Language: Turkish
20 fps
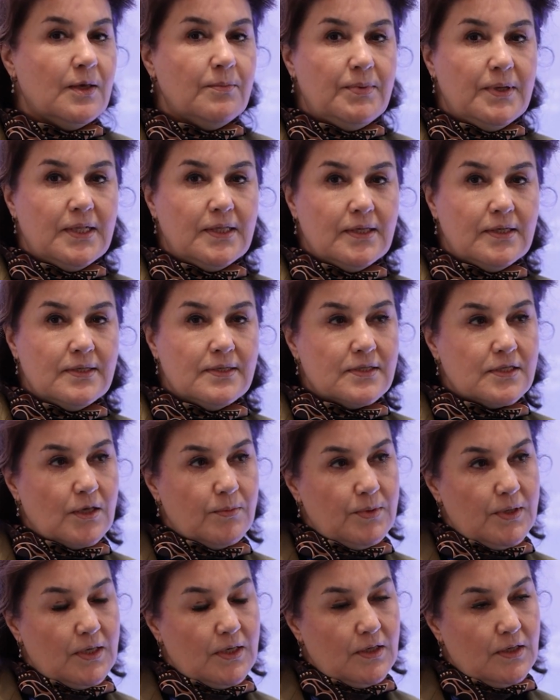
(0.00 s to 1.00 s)
Bildiğiniz
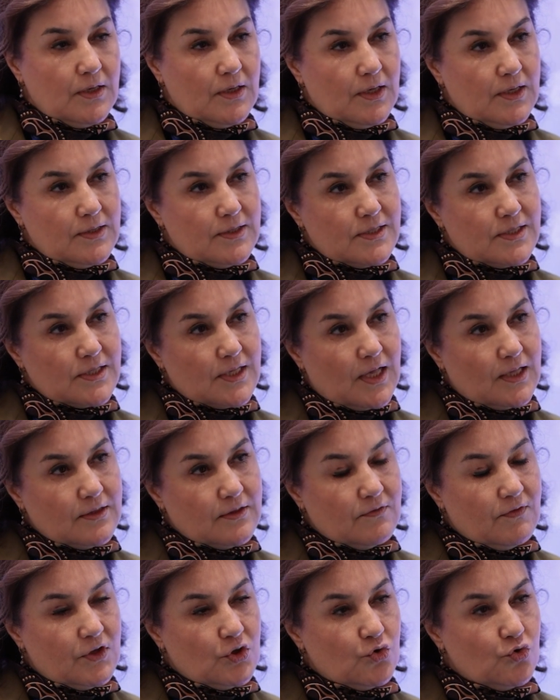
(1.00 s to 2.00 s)
gibi e,
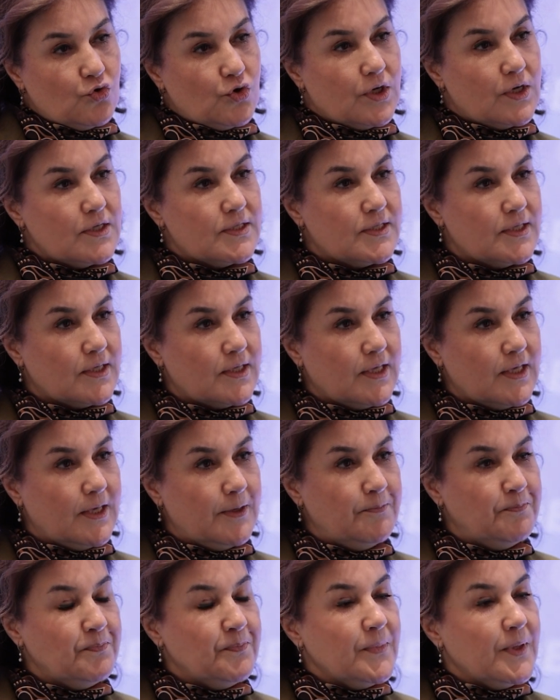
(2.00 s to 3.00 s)
Hindistan ve Türkiye
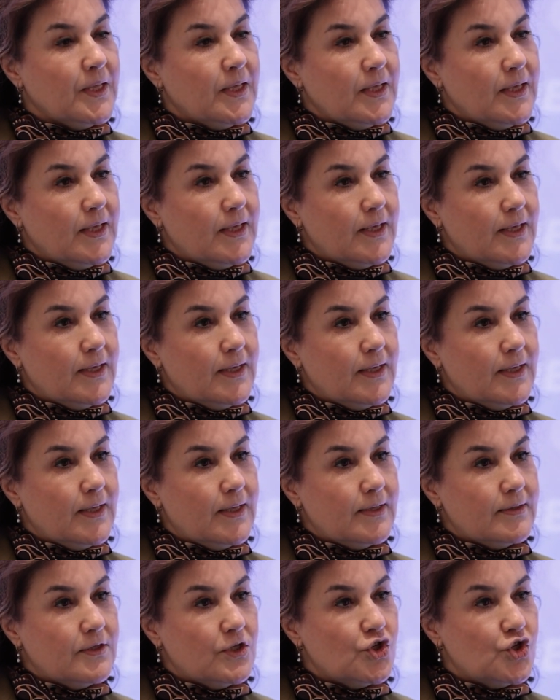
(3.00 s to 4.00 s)
arasındaki
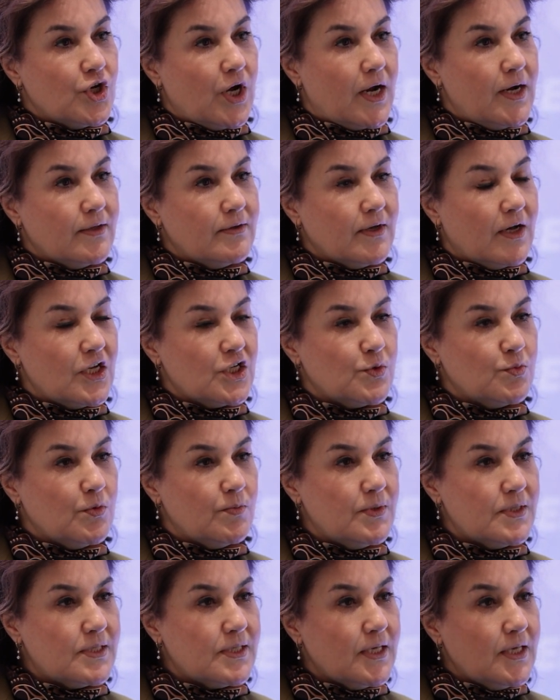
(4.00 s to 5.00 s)
e, ticaret
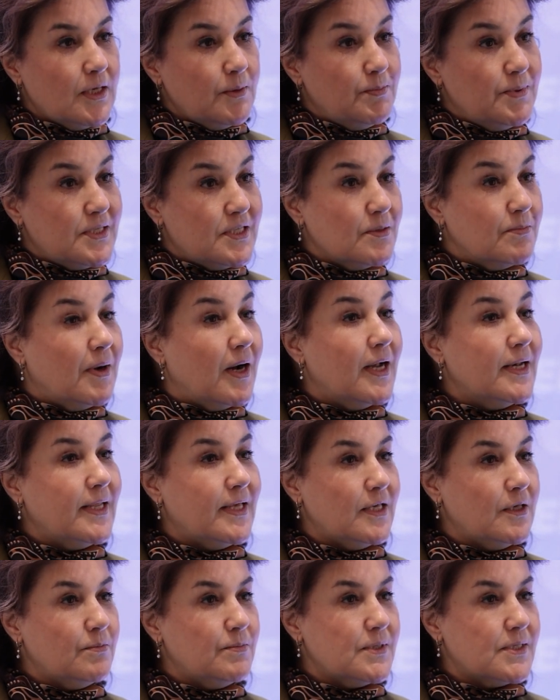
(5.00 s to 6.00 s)
hacmimiz bizim
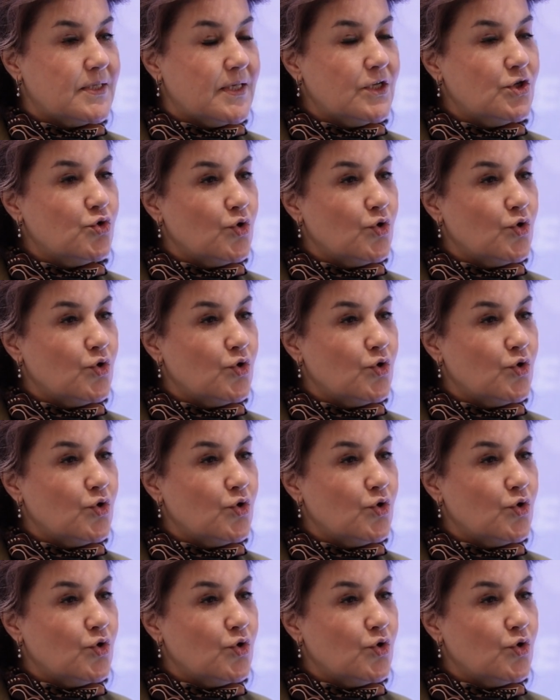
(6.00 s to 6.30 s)
aleyhimizde.